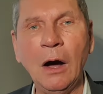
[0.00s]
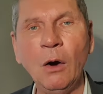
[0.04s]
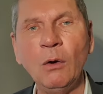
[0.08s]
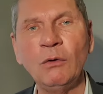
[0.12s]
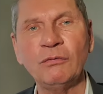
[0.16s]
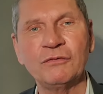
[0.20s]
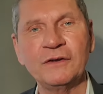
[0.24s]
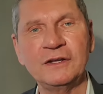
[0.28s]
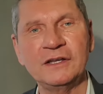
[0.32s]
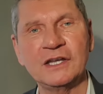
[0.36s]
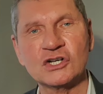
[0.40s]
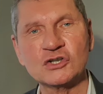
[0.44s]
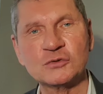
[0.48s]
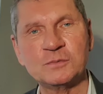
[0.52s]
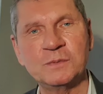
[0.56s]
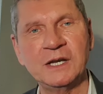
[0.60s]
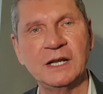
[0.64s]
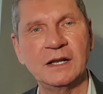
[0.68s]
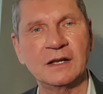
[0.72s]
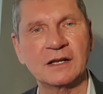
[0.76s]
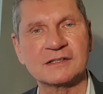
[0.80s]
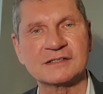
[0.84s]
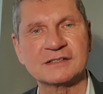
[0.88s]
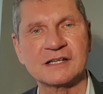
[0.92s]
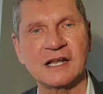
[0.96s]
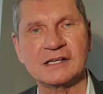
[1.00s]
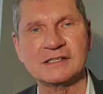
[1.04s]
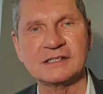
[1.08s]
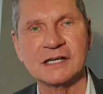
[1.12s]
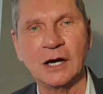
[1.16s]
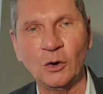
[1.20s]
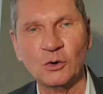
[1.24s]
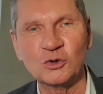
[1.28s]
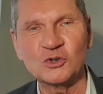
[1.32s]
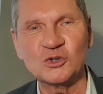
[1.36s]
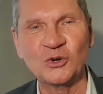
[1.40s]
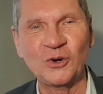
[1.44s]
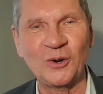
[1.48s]
Auch wenn der Spiegel das
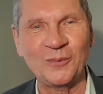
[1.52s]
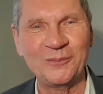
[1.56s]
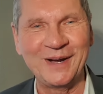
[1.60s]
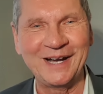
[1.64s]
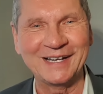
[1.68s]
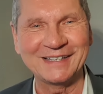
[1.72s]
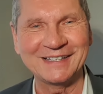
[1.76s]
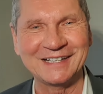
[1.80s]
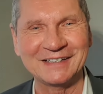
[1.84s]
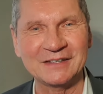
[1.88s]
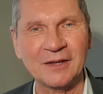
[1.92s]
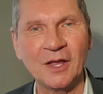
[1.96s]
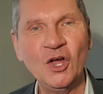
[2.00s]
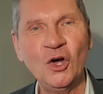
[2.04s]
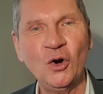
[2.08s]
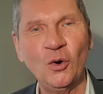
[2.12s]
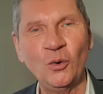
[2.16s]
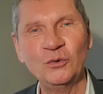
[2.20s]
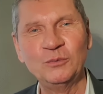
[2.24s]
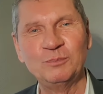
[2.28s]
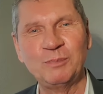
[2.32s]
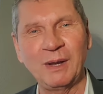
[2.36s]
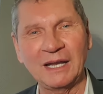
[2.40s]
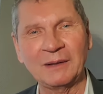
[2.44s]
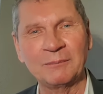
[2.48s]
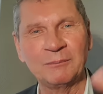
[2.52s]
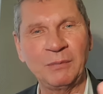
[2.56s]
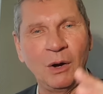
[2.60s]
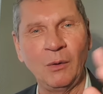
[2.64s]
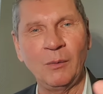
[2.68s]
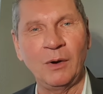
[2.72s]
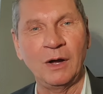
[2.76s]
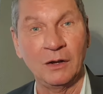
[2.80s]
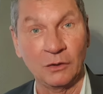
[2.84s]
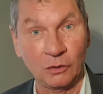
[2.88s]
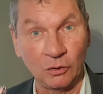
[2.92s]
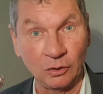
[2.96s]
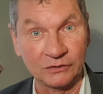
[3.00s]
gleiche auch schon gemacht hat und Beckenbauer,